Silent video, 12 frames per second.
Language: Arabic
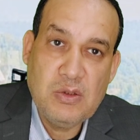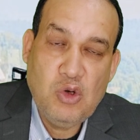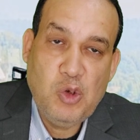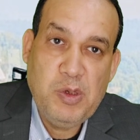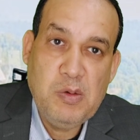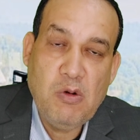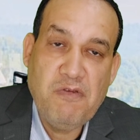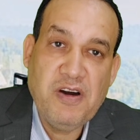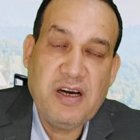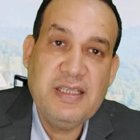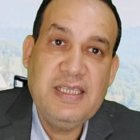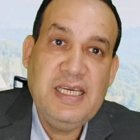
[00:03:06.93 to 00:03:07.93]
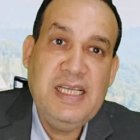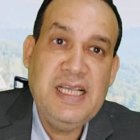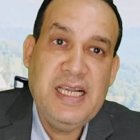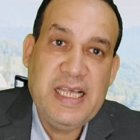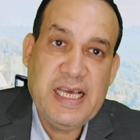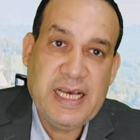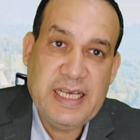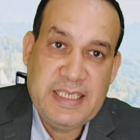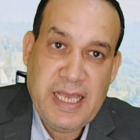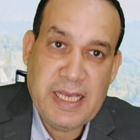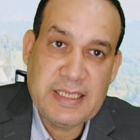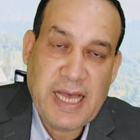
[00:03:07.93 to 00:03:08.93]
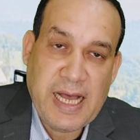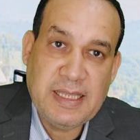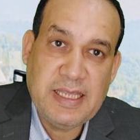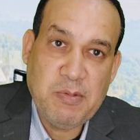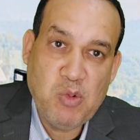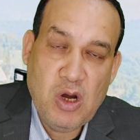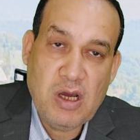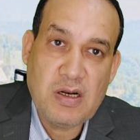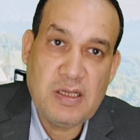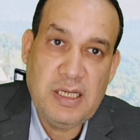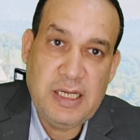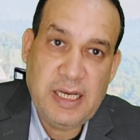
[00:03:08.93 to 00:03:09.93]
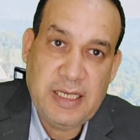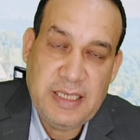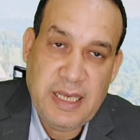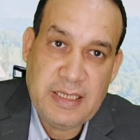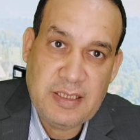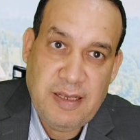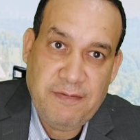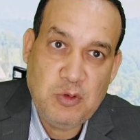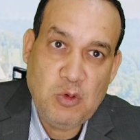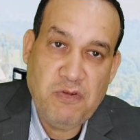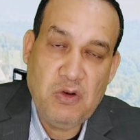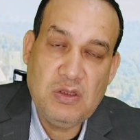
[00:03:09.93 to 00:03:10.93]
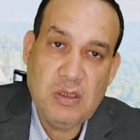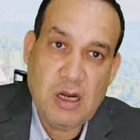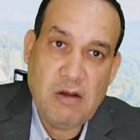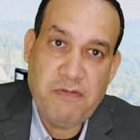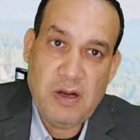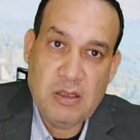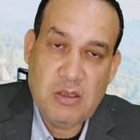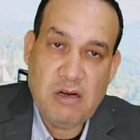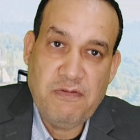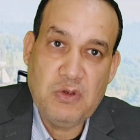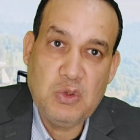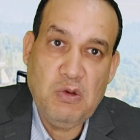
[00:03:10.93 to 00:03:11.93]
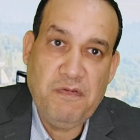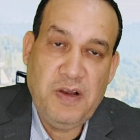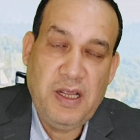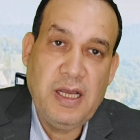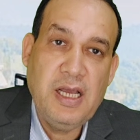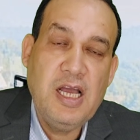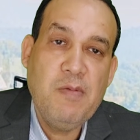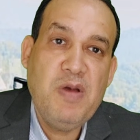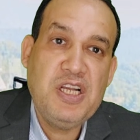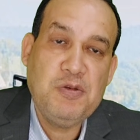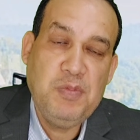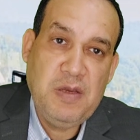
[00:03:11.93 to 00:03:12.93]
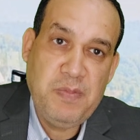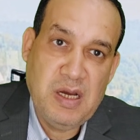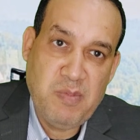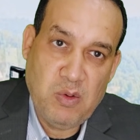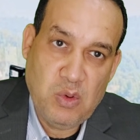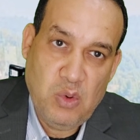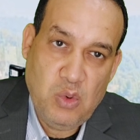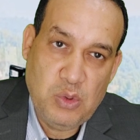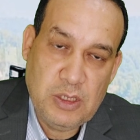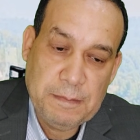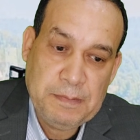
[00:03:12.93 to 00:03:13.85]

دول بيبقوا فاقدين الإحساس حتى مجرد الإحساس نفسه في الطرف الأطراف السفلى مش بيبقى موجود